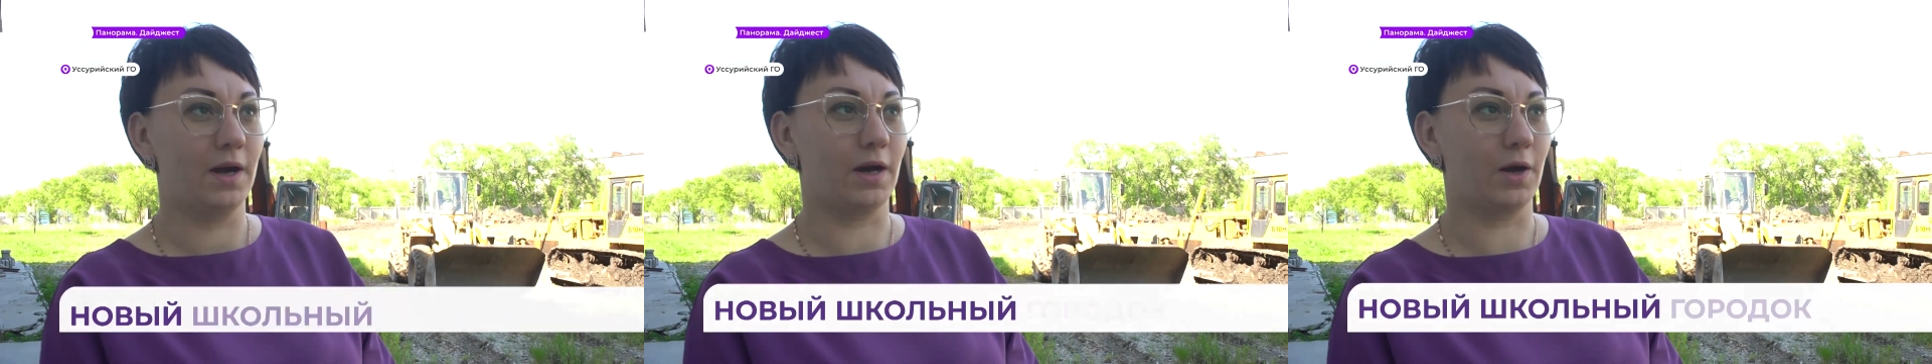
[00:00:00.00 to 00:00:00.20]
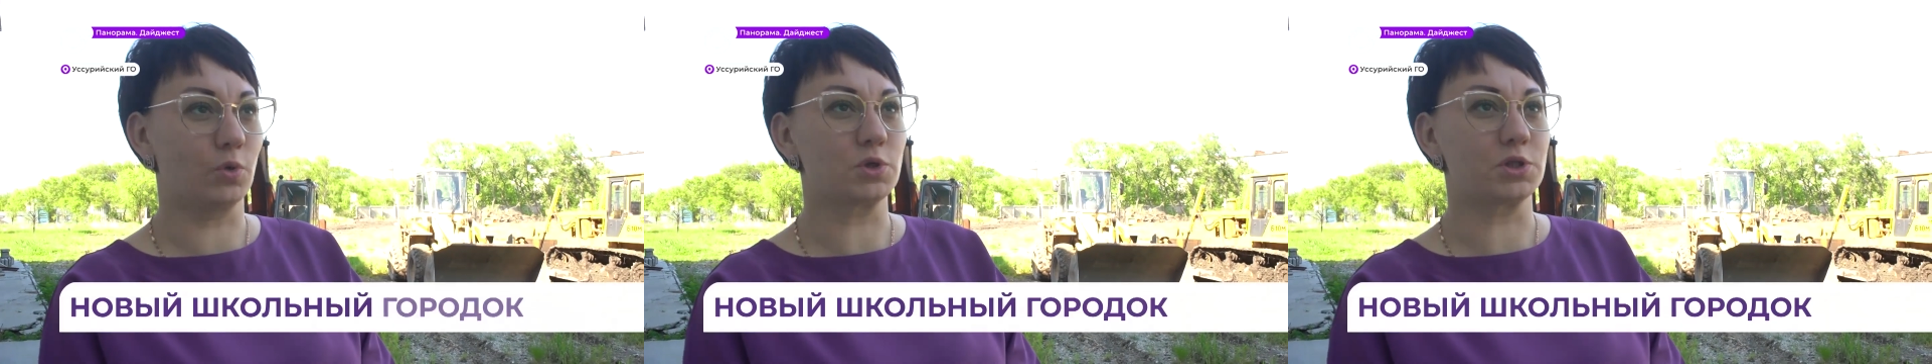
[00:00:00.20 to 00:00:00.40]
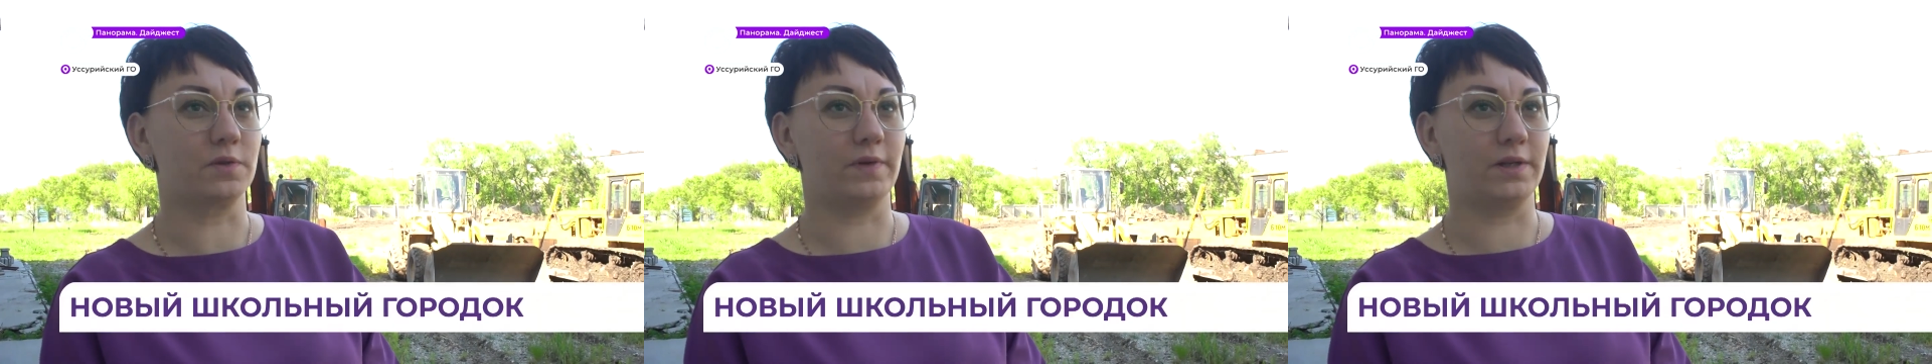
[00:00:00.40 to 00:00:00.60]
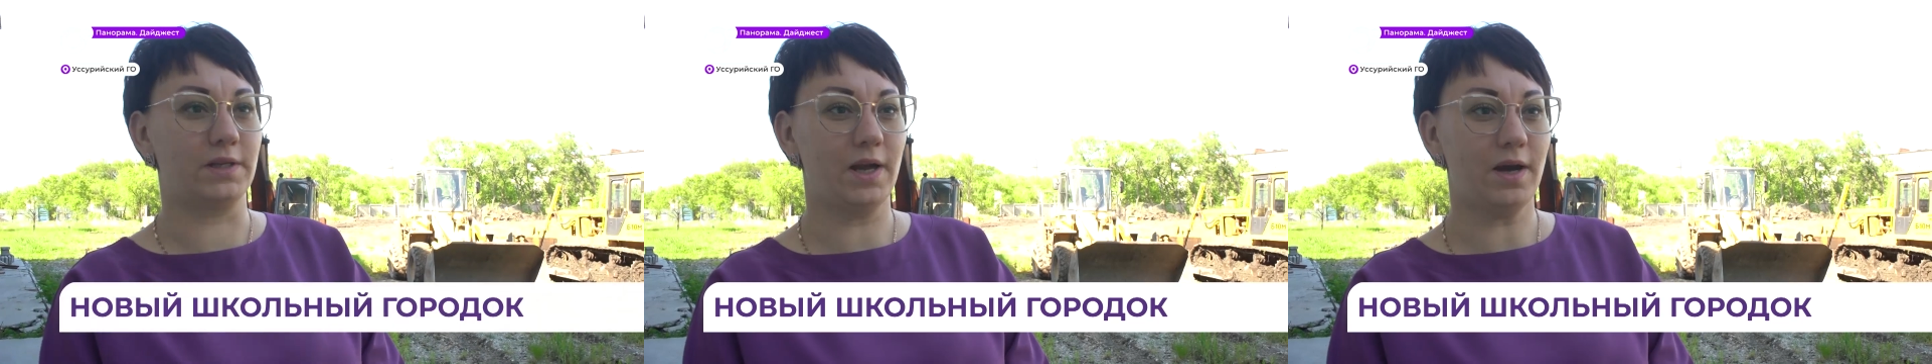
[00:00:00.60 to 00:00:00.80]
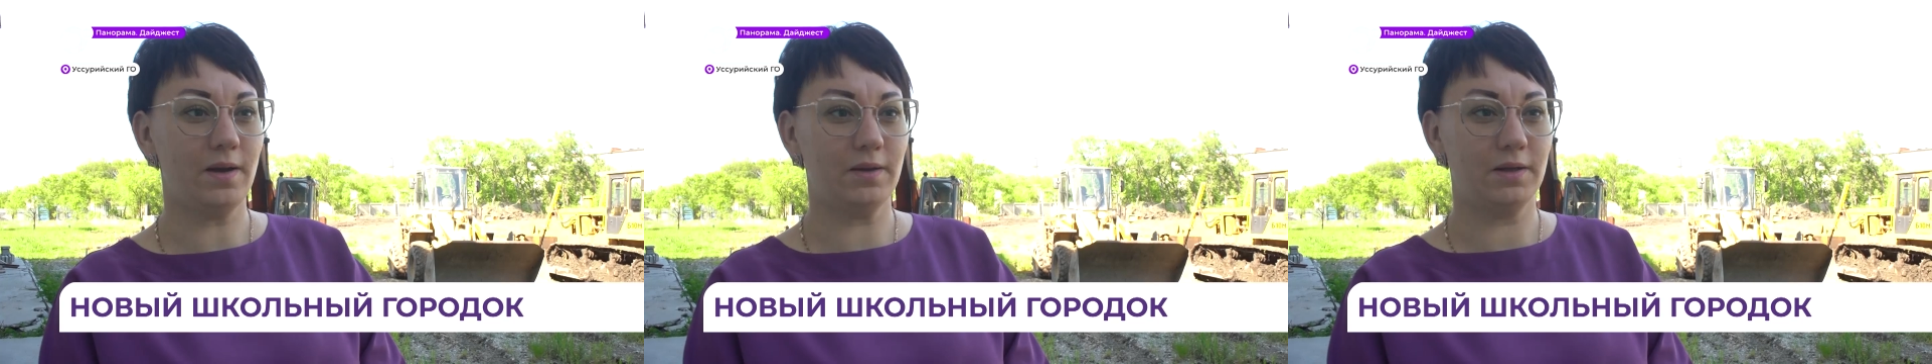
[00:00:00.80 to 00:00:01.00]
хорошего
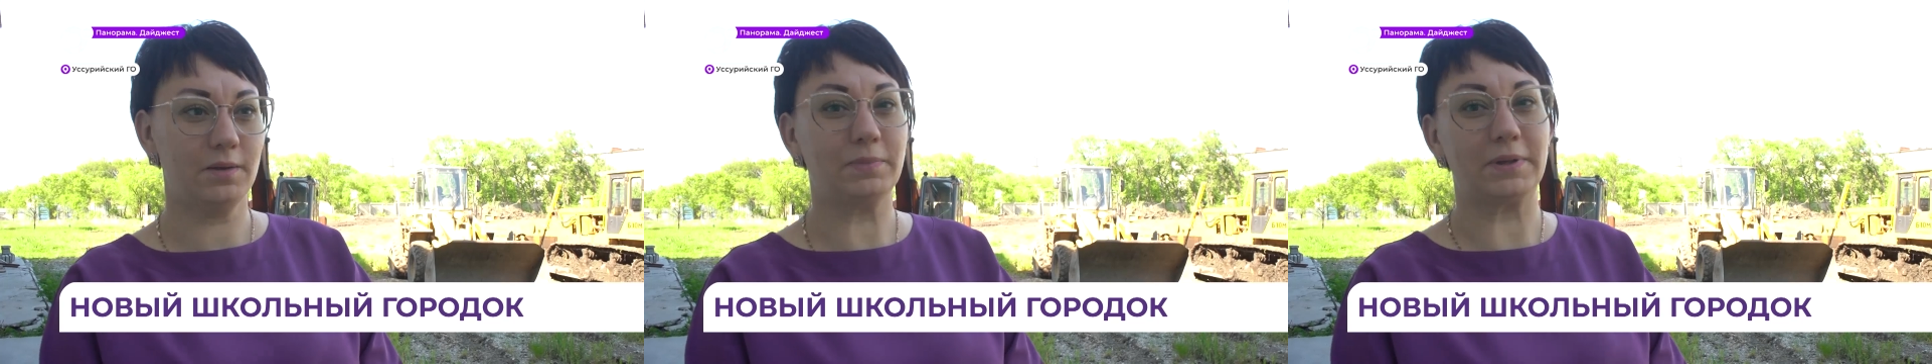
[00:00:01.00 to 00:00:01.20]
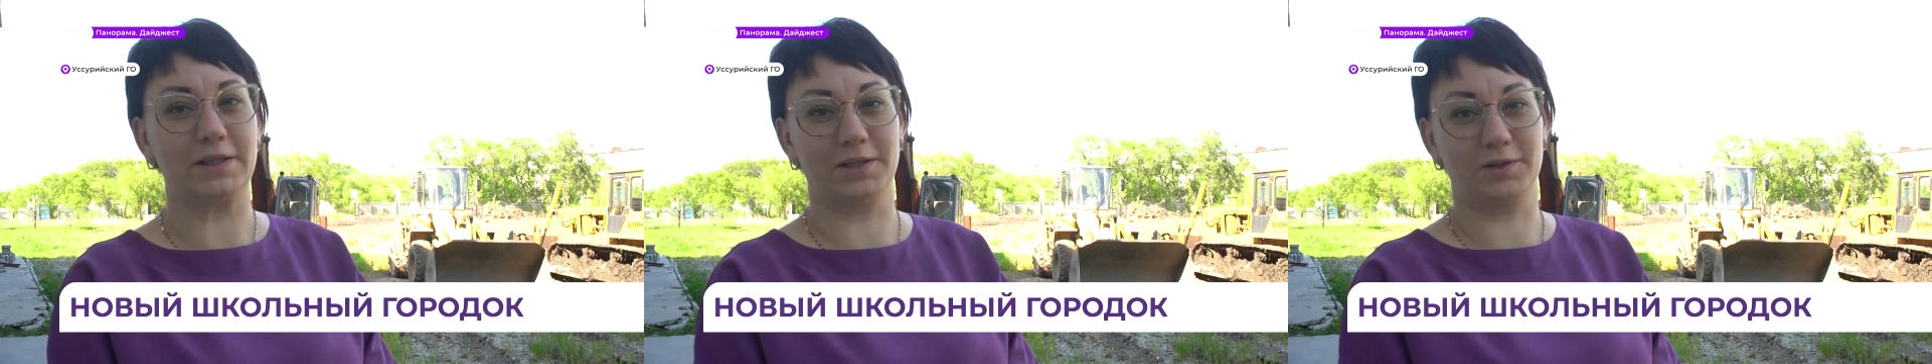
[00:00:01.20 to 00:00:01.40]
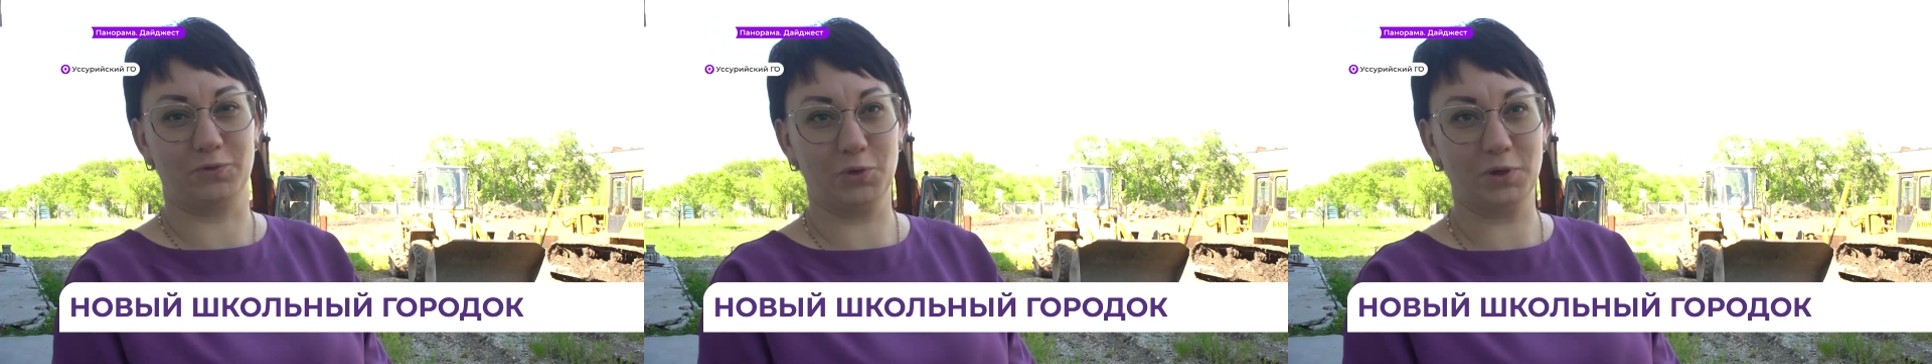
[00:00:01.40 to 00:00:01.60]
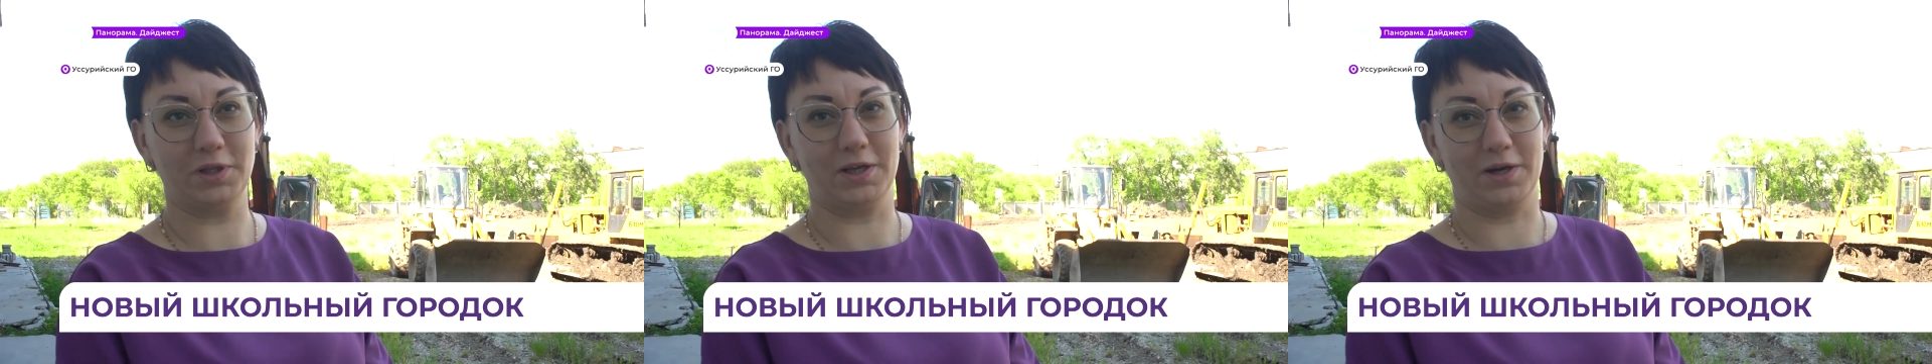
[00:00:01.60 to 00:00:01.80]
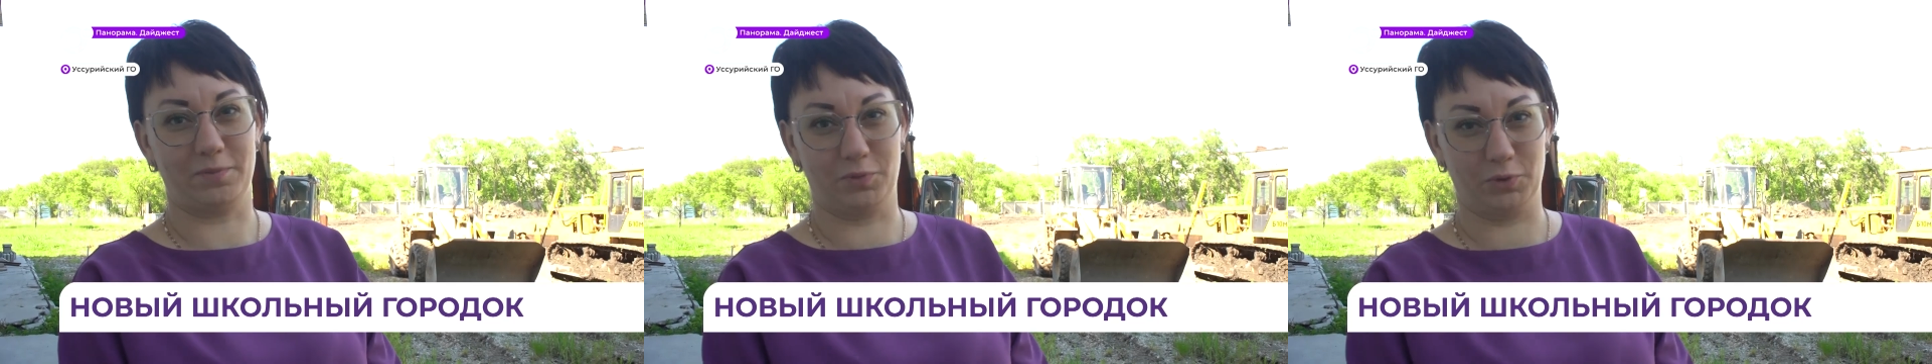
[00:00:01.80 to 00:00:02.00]
дня и
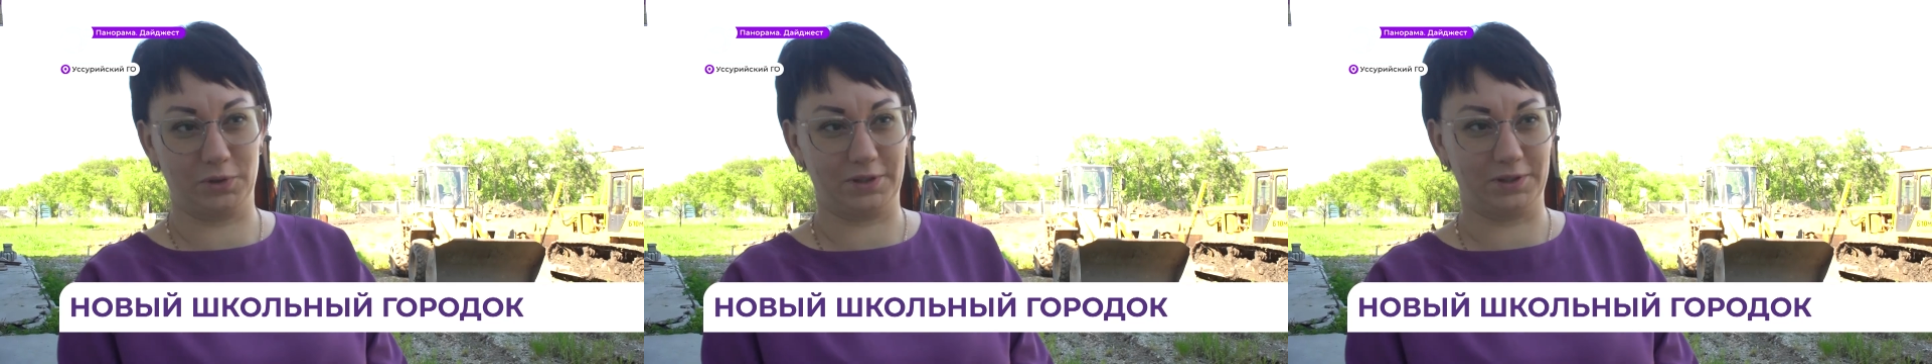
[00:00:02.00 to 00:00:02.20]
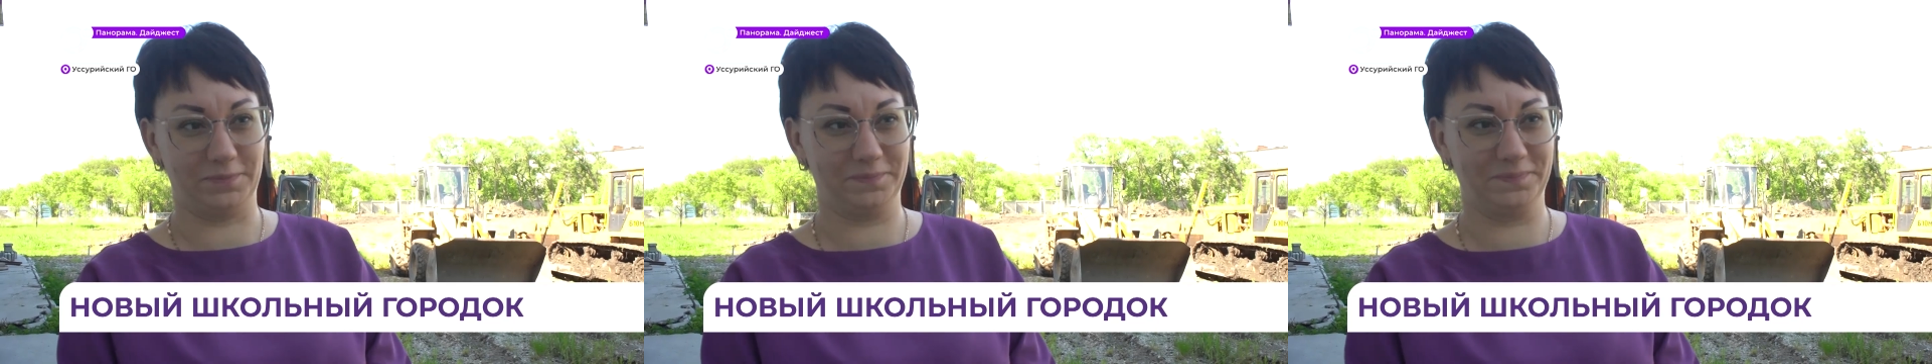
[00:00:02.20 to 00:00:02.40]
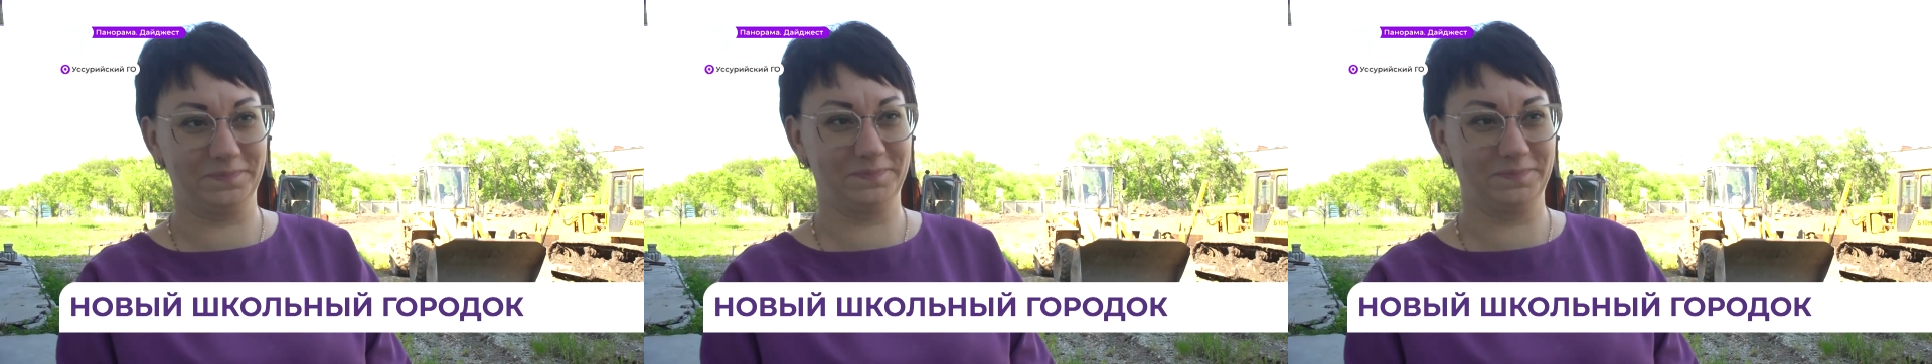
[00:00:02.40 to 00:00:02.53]
плодотворной работы.